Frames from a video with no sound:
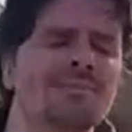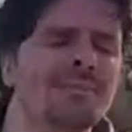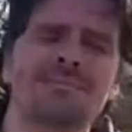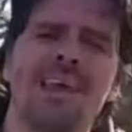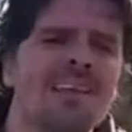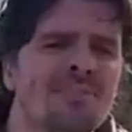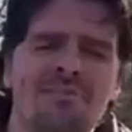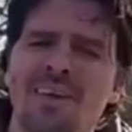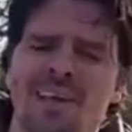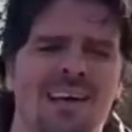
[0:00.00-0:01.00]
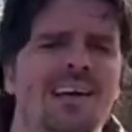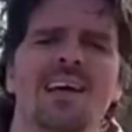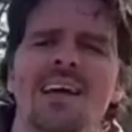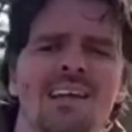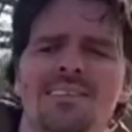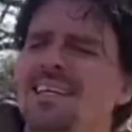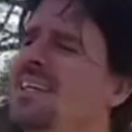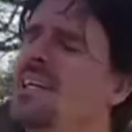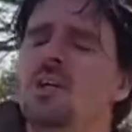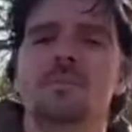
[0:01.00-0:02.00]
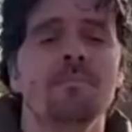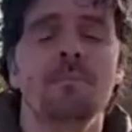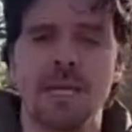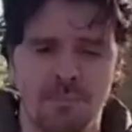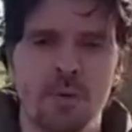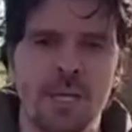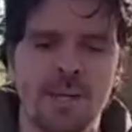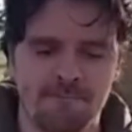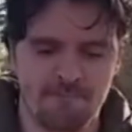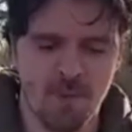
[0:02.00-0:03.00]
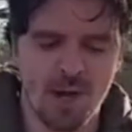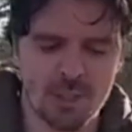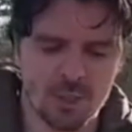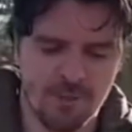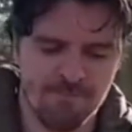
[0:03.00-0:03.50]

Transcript: não tem nada a ver, cara. Sabe por quê? Olha só.